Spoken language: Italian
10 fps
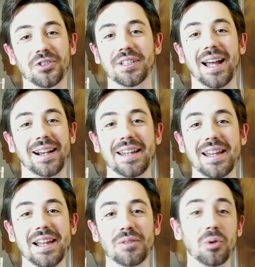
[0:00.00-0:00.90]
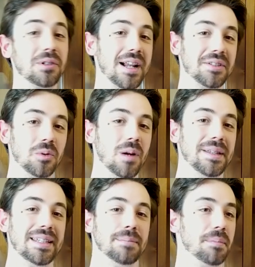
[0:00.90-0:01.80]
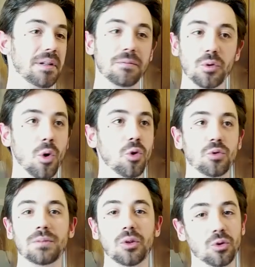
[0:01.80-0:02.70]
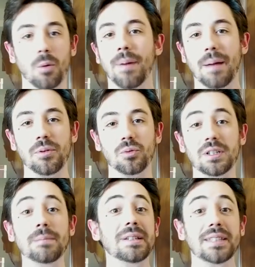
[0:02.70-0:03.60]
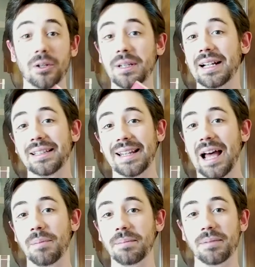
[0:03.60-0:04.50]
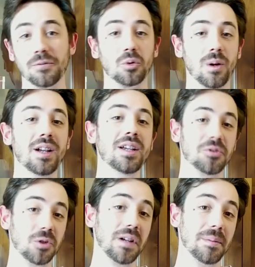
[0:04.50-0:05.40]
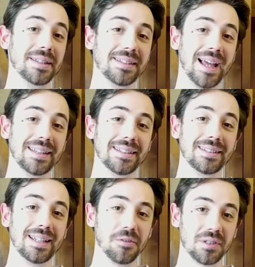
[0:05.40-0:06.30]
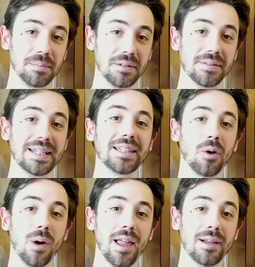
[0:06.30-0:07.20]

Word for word: citarne due o tre, sicuramente il Paperin Furioso, il Dottor Papyrus, il Mistero dei Candelabri. Per fortuna sono veramente tante. La vostra preferita qual